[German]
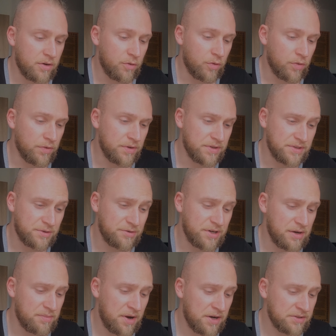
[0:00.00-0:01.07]
und ist
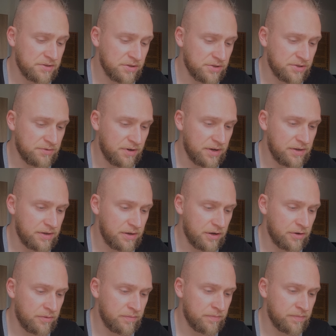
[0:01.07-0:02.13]
total praktisch, weil
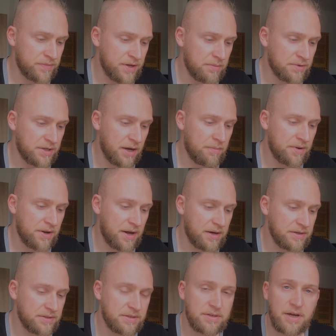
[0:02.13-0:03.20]
ähm, damit kann man
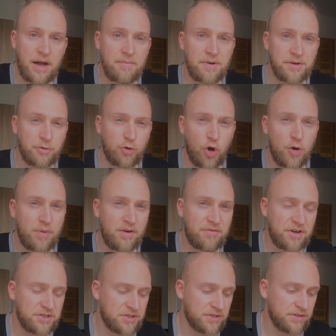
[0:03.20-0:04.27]
halt einmal den Körper
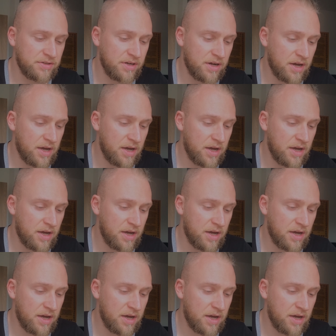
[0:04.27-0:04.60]
waschen,